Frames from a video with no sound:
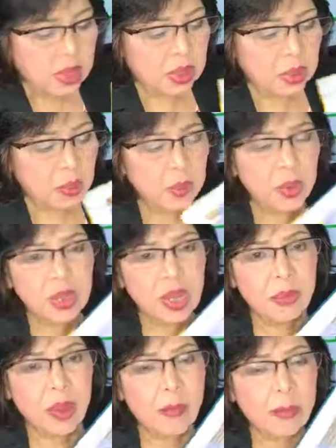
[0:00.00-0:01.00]
Ito pong
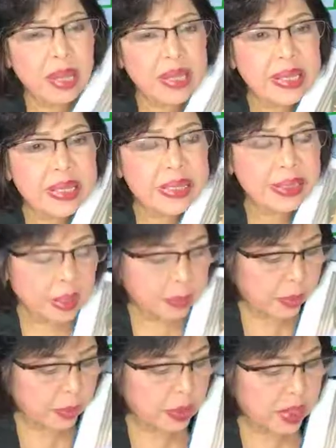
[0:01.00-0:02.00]
nagpapainit na
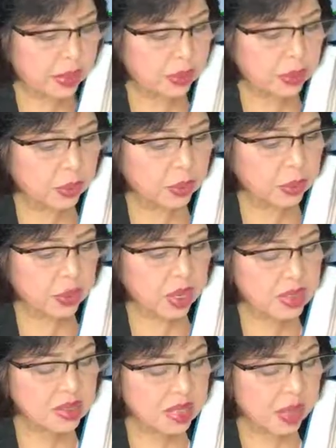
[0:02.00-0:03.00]
pomento,
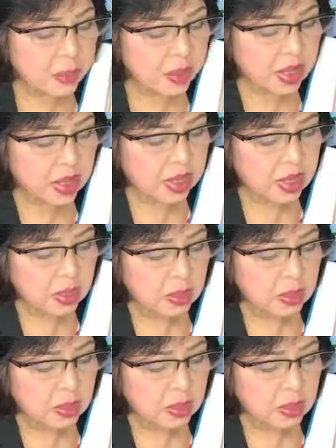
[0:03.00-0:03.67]
ang sabi,